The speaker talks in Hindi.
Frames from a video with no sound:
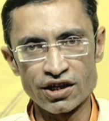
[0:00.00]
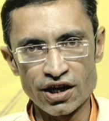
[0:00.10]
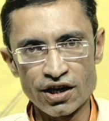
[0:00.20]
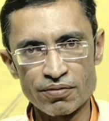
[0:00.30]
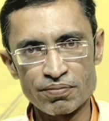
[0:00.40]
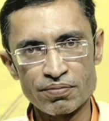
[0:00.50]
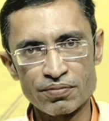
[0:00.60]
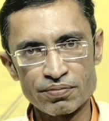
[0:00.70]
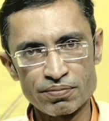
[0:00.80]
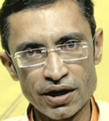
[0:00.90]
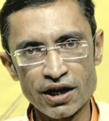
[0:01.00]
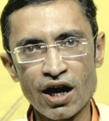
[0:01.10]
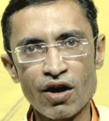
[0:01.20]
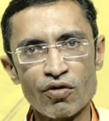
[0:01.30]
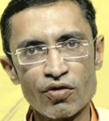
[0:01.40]
ये
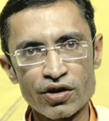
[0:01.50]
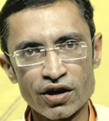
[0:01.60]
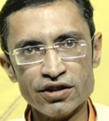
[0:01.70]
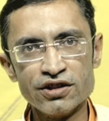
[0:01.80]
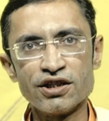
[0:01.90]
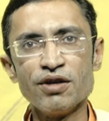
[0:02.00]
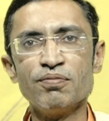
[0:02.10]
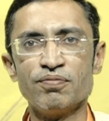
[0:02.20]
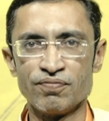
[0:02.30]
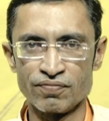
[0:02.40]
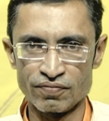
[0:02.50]
पहला और अंतिम